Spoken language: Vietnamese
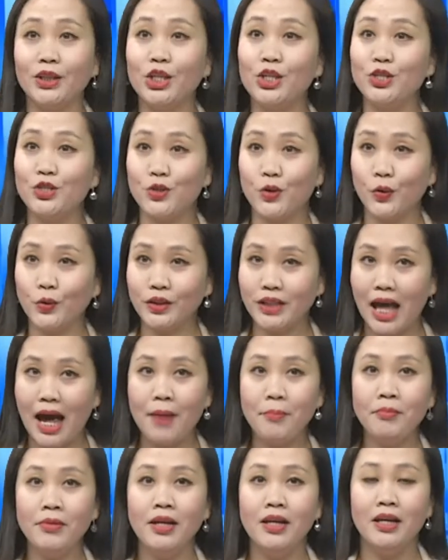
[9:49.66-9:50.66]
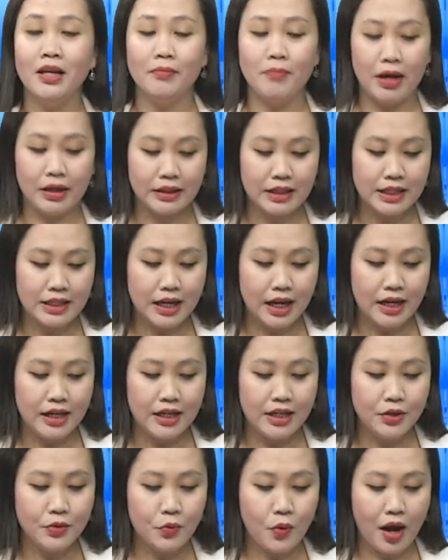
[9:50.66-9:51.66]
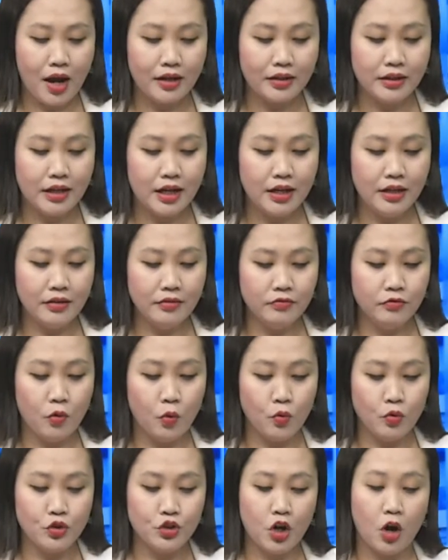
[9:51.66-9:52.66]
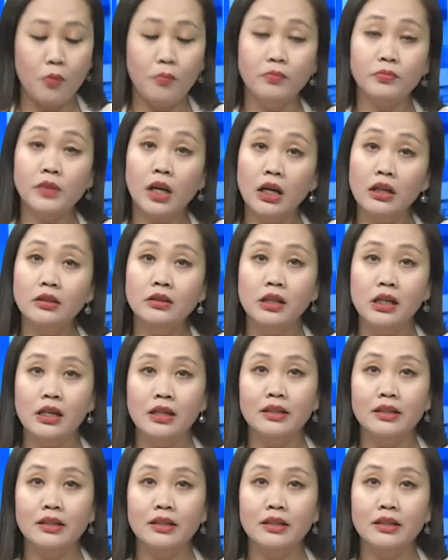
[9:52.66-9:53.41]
tin số 8. Bản tin này liên quan đến vụ trộm thư